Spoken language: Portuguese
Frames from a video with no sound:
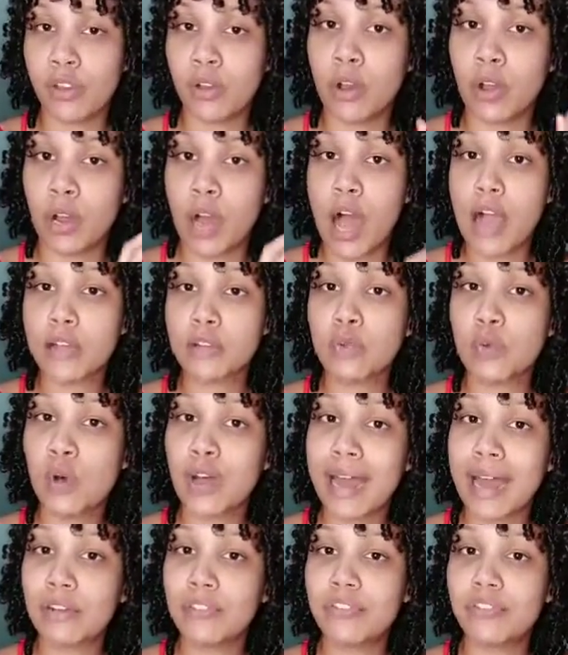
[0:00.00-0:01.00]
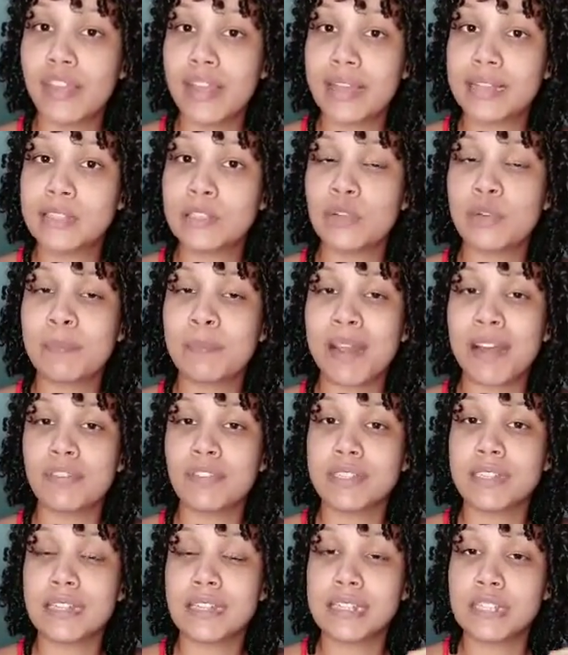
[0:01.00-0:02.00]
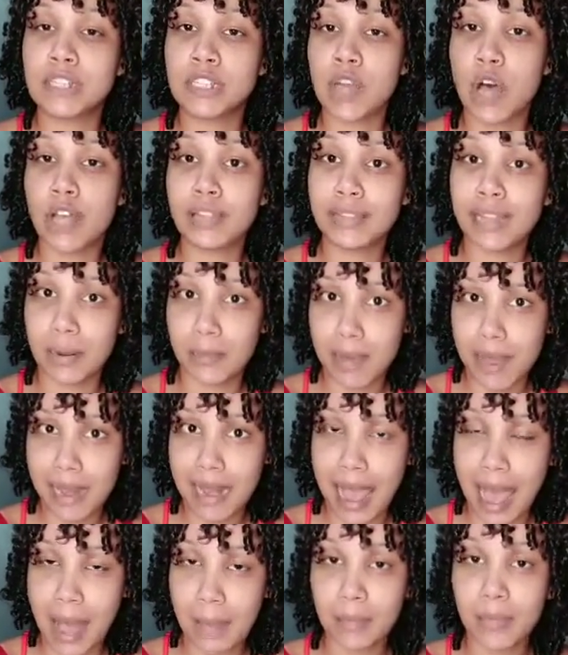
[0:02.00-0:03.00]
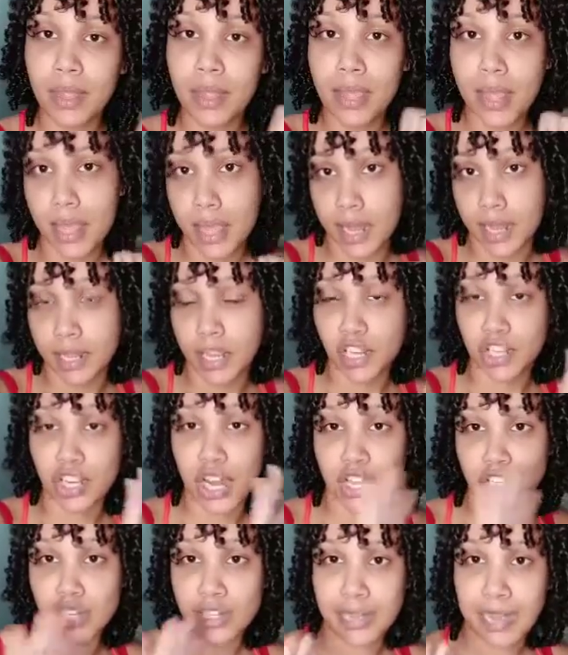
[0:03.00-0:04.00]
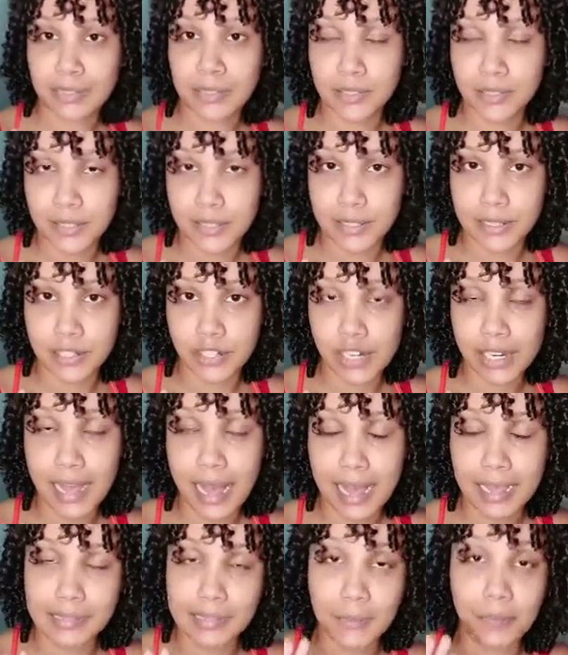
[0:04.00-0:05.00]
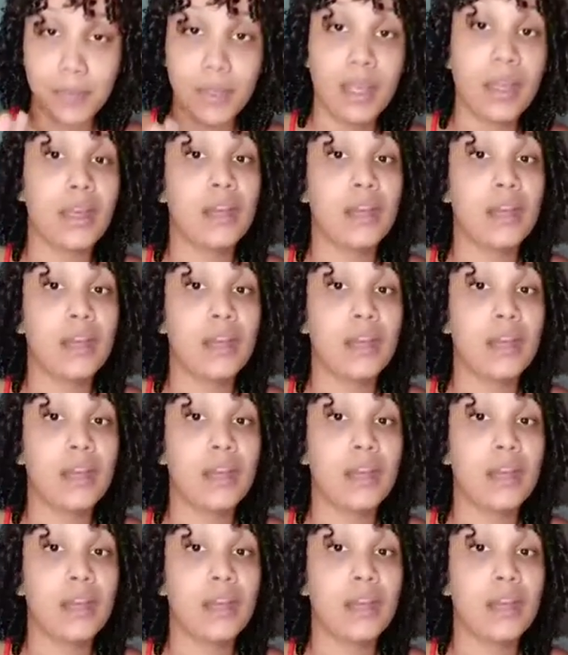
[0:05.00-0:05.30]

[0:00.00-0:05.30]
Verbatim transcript: Coloca um horário fixo para você só trabalhar e deixar de lado as coisas de casa.